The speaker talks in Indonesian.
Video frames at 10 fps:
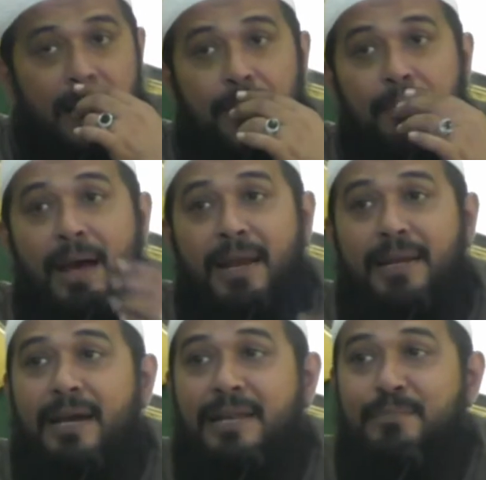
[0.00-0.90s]
sama
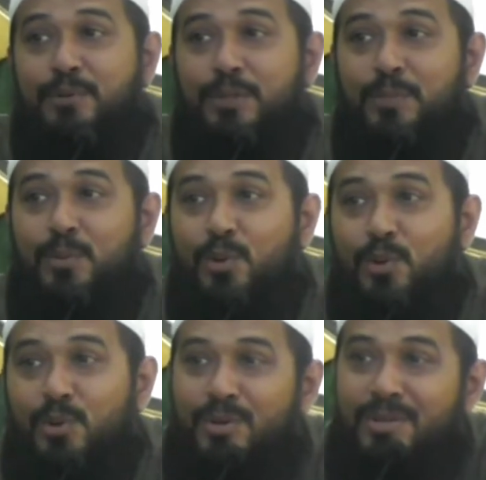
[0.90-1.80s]
anak ribut
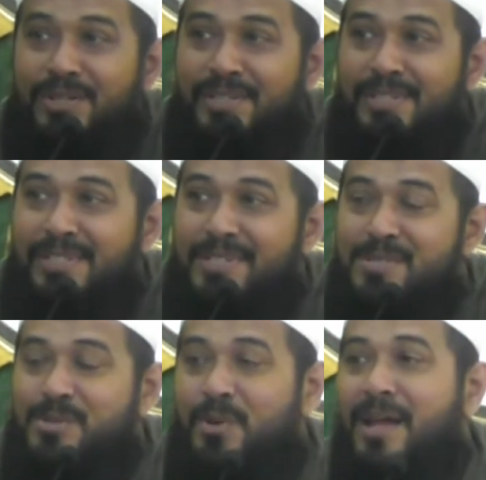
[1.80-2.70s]
melulu.
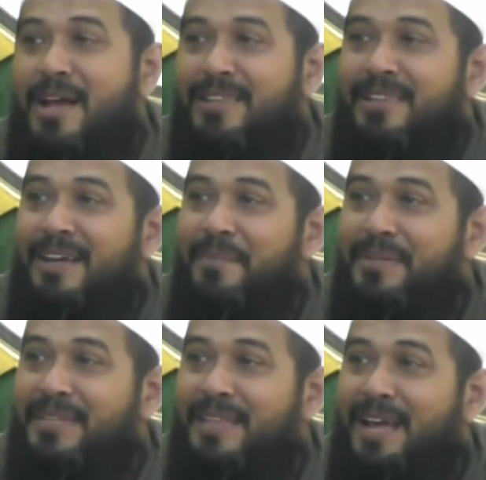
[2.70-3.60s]
Salat sama
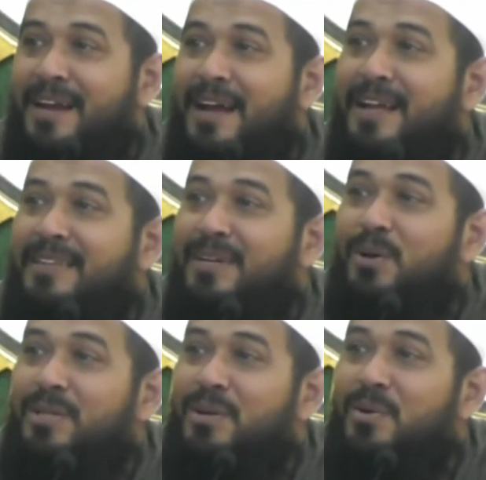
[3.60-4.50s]
tetangga enggak
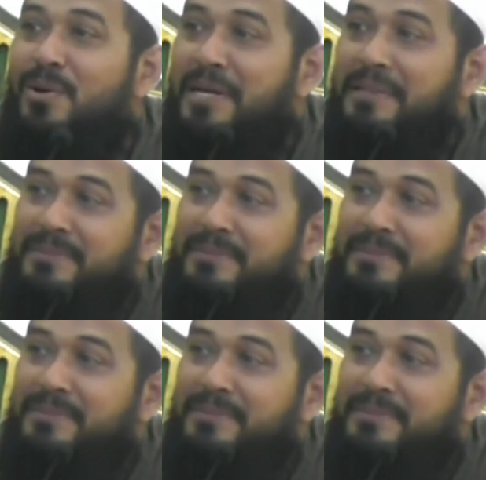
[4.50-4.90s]
tegor-tegoran